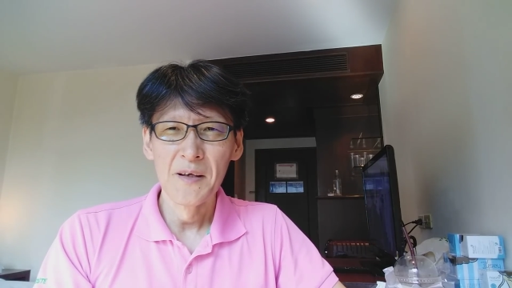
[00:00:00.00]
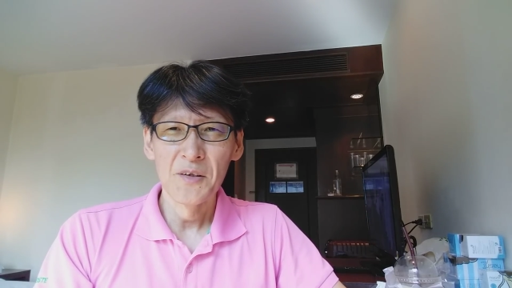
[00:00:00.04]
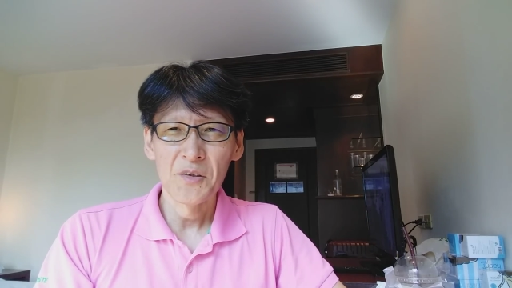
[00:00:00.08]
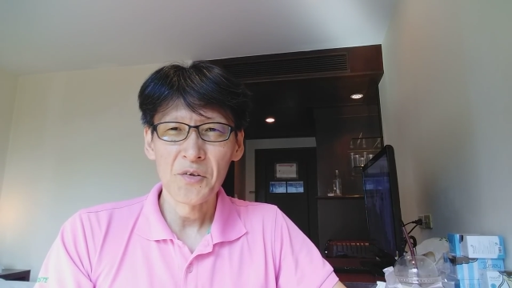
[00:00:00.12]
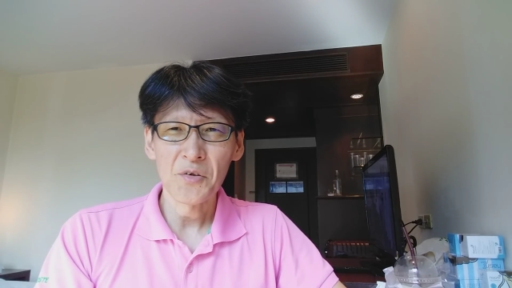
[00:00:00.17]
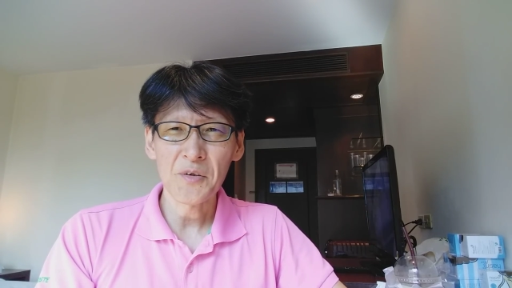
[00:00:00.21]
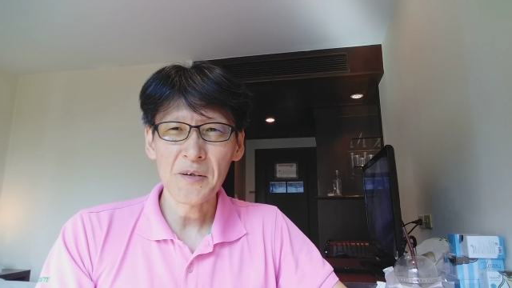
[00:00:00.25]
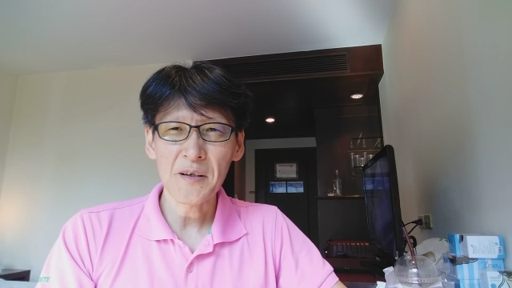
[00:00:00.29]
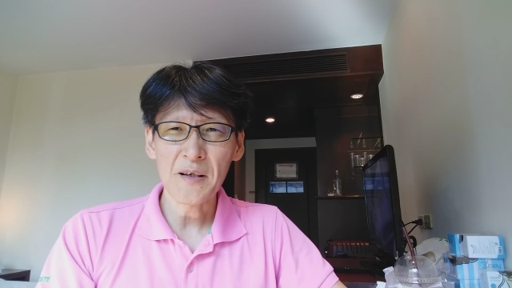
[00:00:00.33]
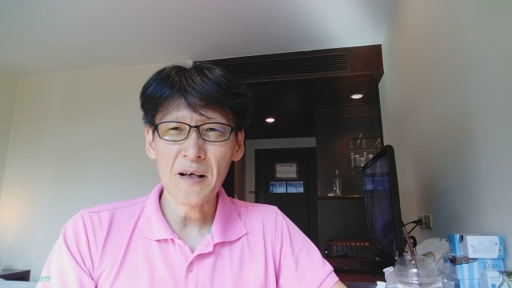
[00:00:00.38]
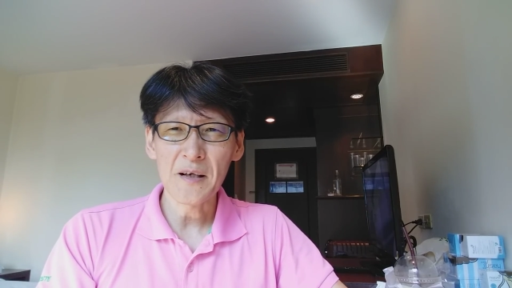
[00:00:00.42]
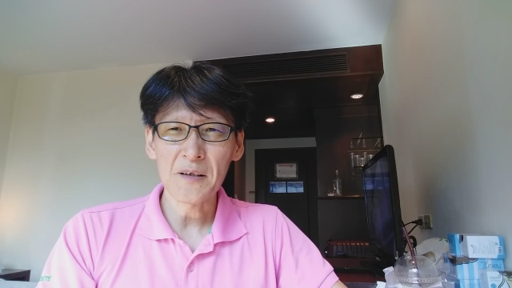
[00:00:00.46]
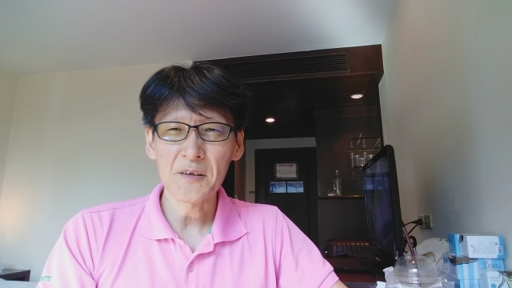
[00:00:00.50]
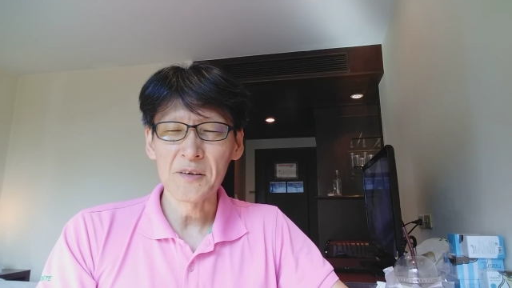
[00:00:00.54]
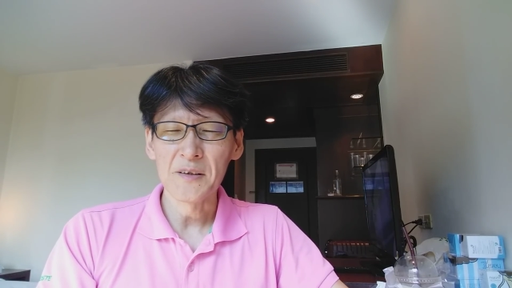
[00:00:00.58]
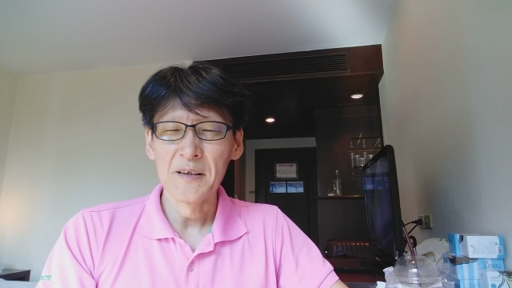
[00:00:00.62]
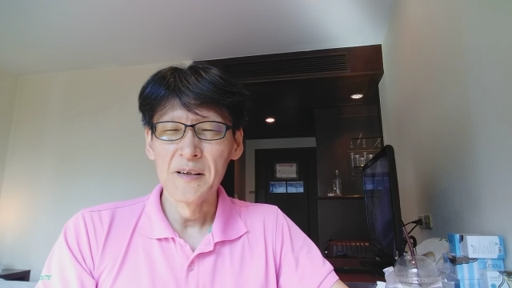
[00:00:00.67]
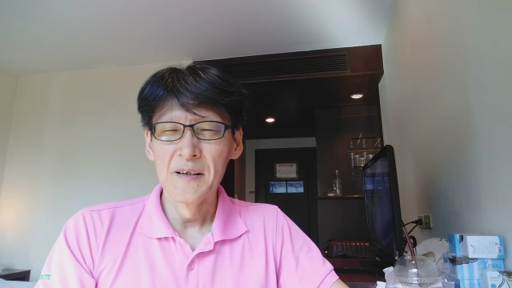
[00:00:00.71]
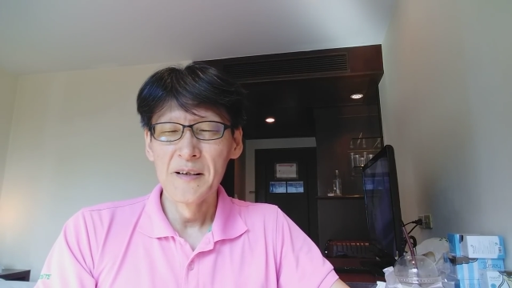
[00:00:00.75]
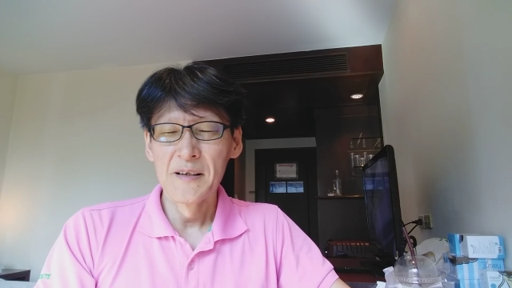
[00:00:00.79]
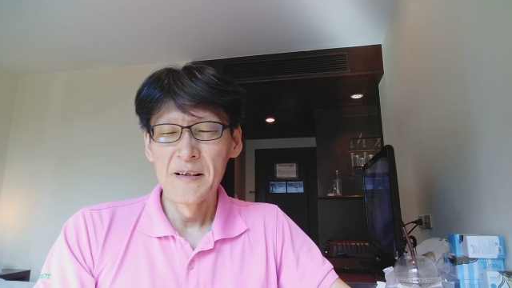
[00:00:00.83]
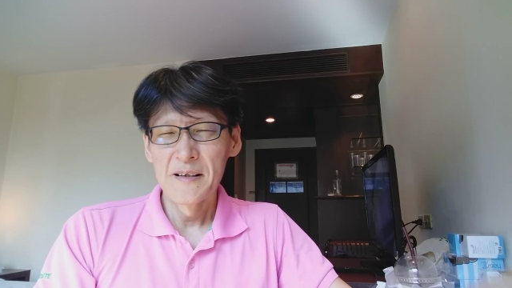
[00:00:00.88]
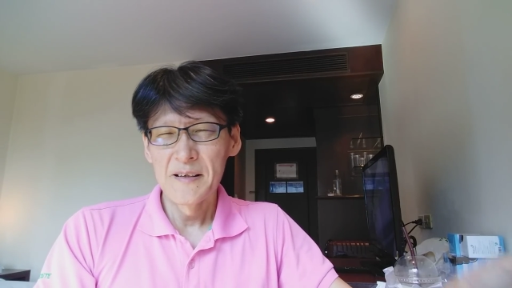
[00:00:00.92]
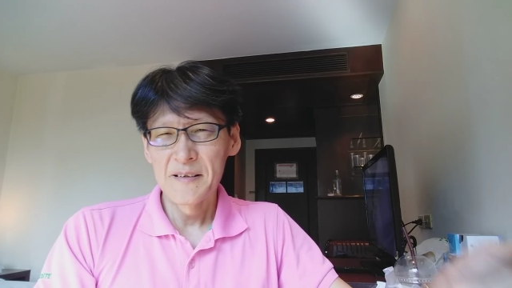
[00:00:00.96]
とにか
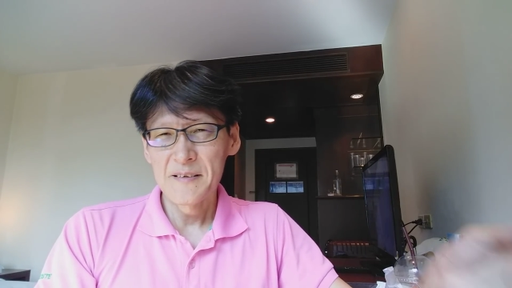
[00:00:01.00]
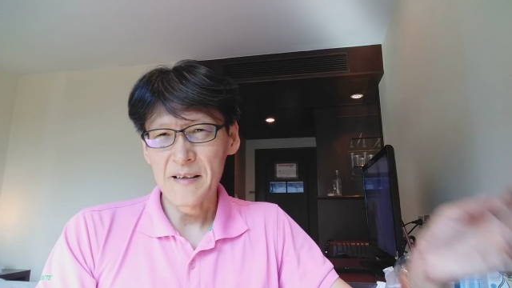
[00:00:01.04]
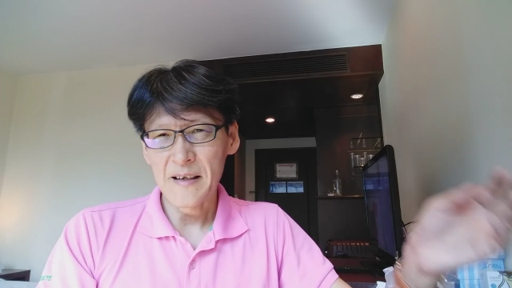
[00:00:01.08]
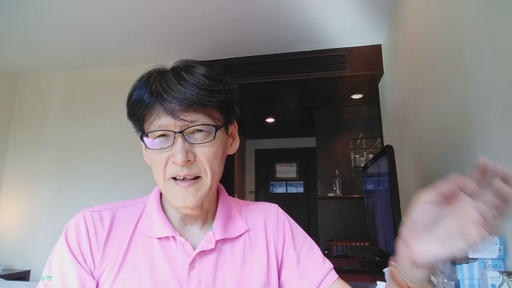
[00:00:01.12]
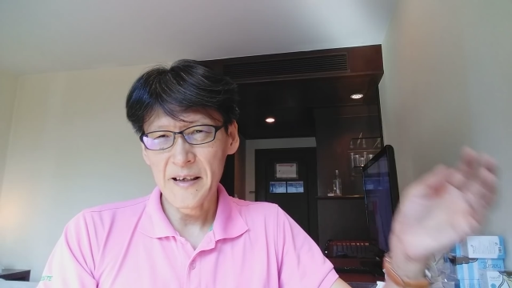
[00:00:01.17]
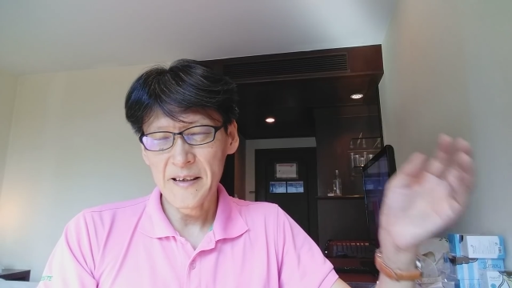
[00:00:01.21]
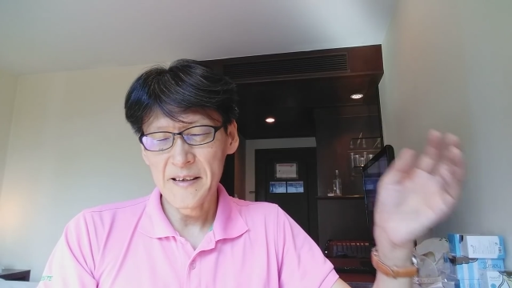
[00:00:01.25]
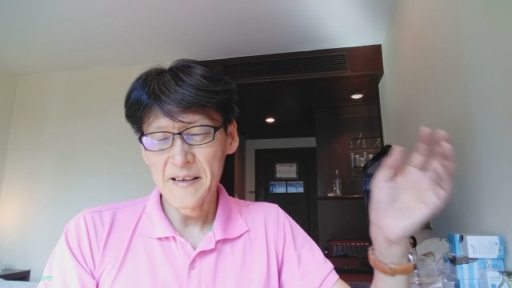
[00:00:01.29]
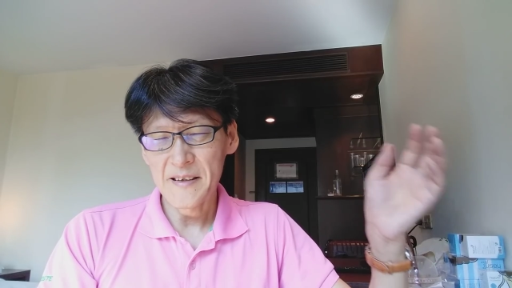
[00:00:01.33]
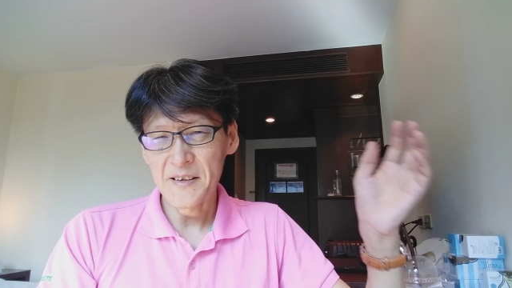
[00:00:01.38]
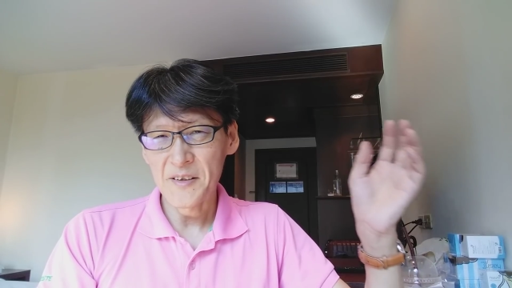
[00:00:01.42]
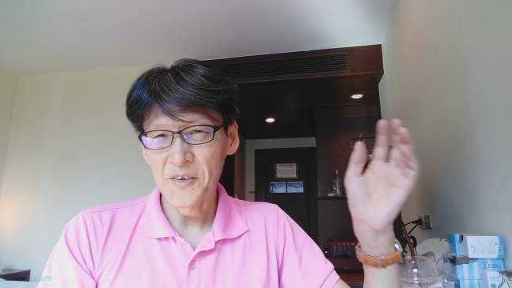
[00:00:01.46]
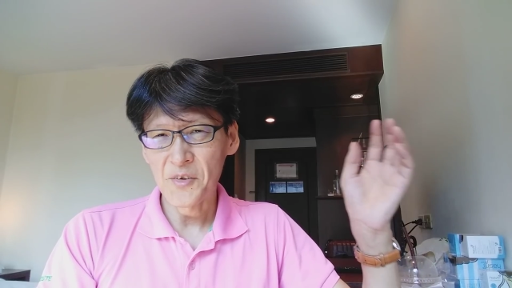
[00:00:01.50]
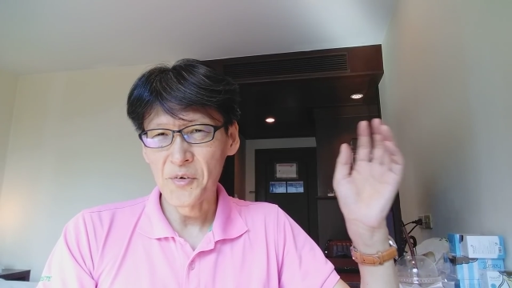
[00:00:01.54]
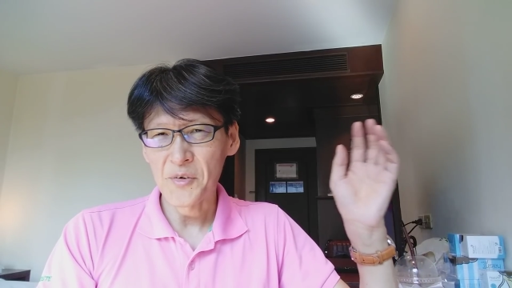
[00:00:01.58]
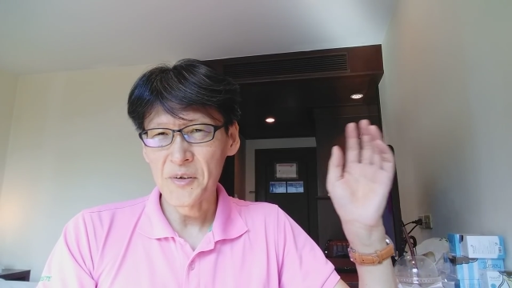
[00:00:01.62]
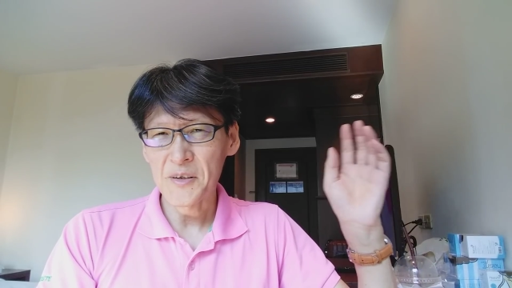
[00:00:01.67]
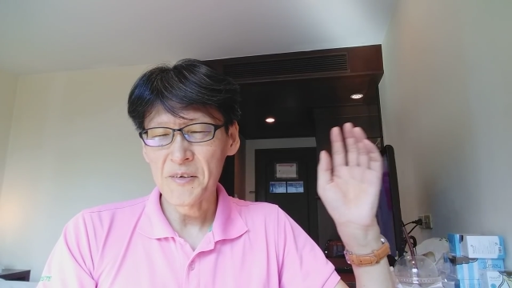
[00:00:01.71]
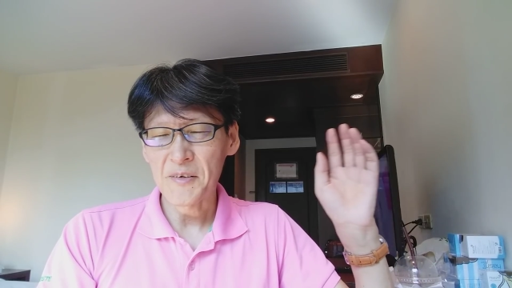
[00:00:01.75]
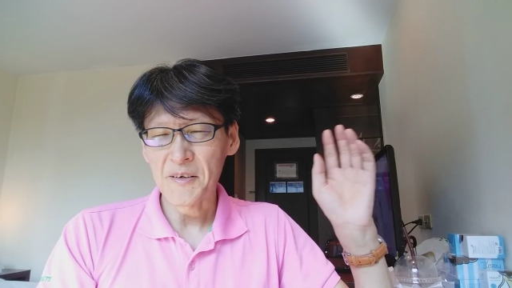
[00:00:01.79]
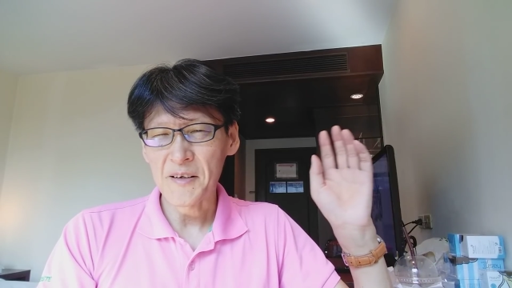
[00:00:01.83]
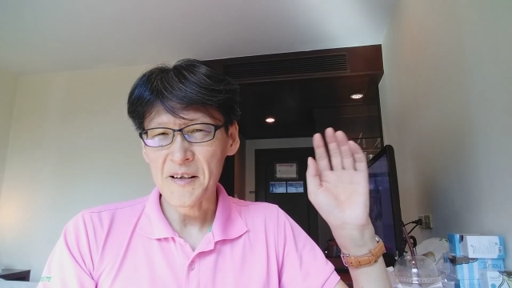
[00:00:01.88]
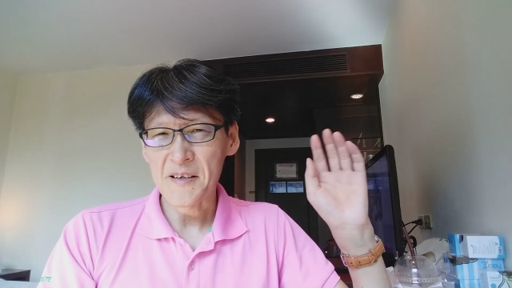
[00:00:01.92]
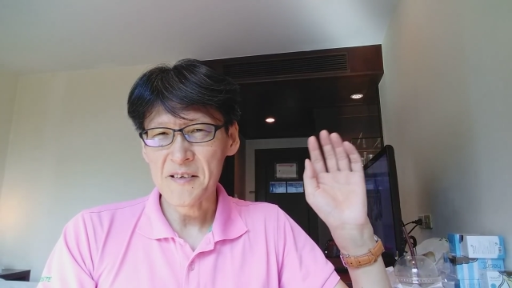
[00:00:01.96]
く最近にお
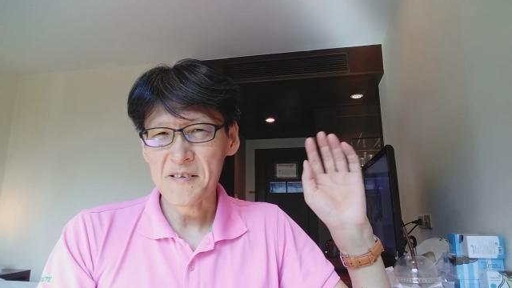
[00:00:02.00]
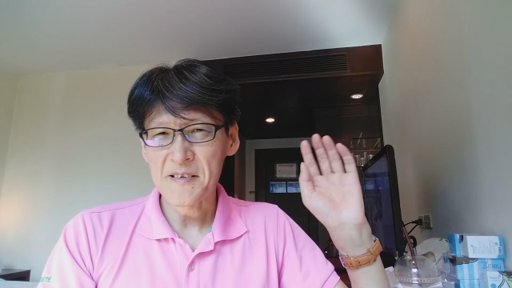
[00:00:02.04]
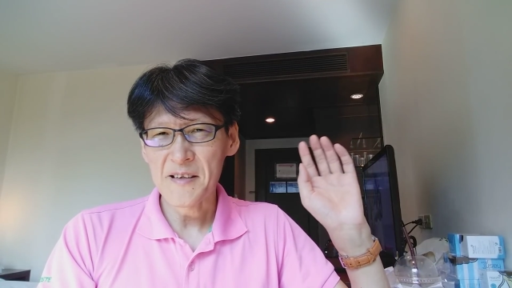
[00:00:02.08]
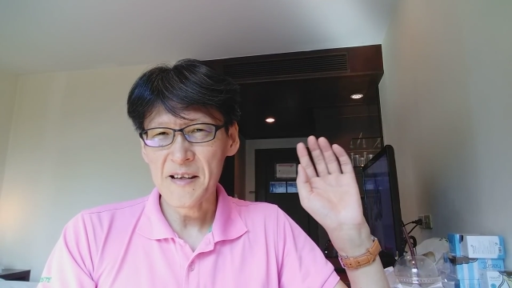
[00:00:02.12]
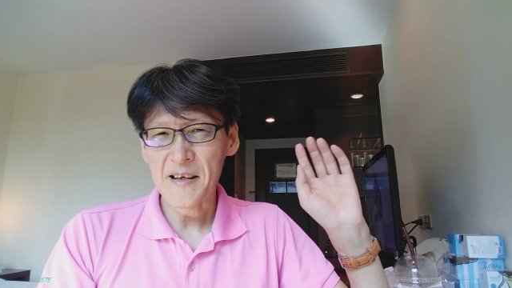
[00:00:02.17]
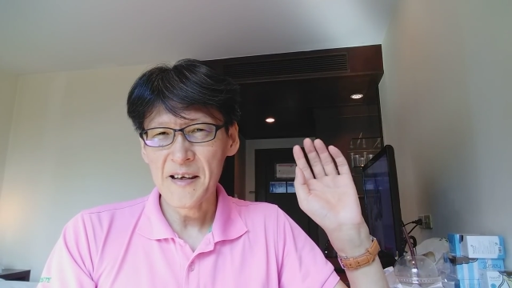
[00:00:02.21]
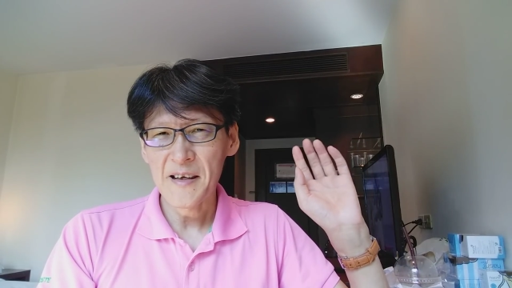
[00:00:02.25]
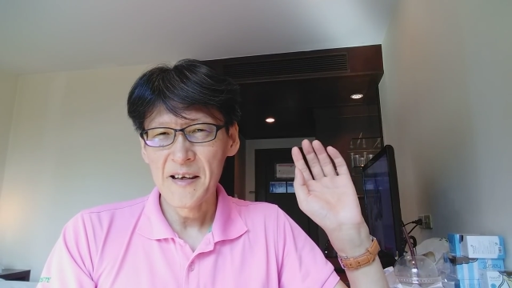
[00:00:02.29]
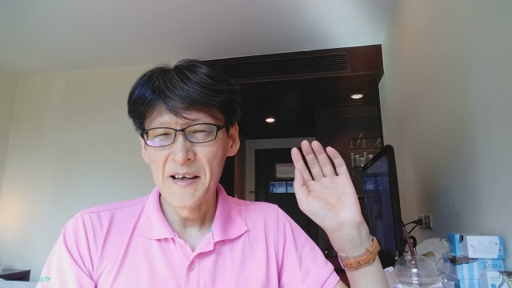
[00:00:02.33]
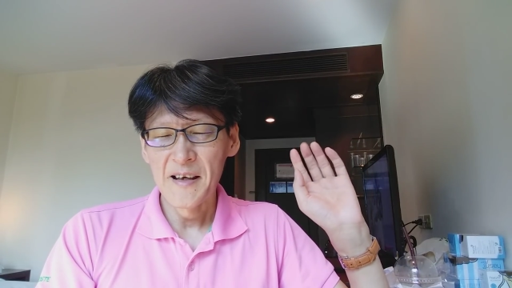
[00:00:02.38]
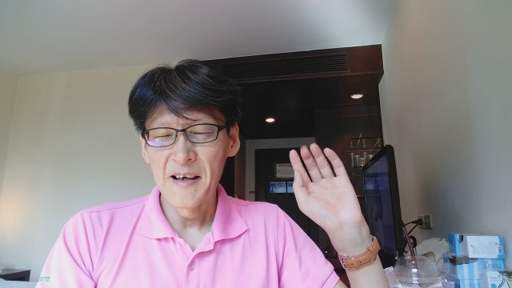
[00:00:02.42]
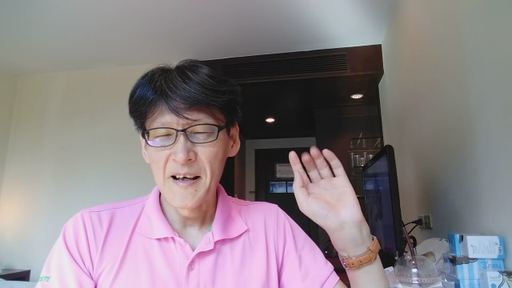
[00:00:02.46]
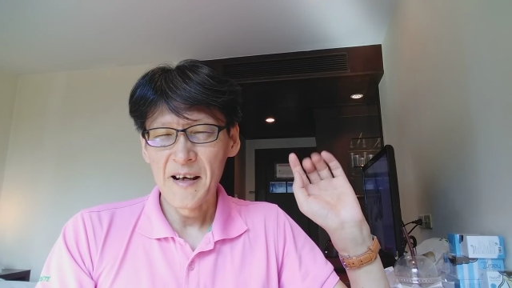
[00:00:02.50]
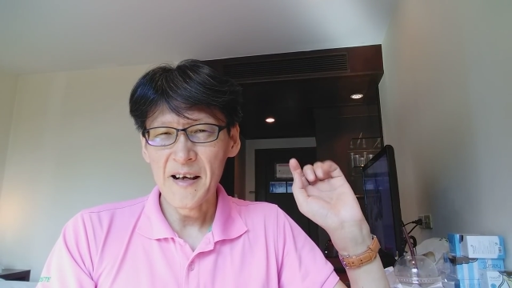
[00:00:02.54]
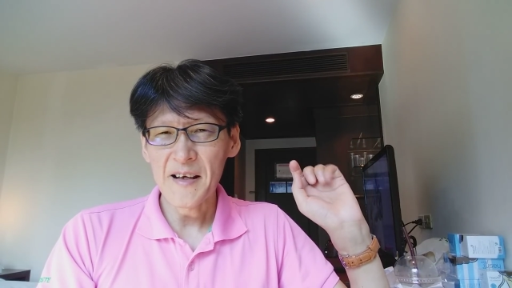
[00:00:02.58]
いてはですね、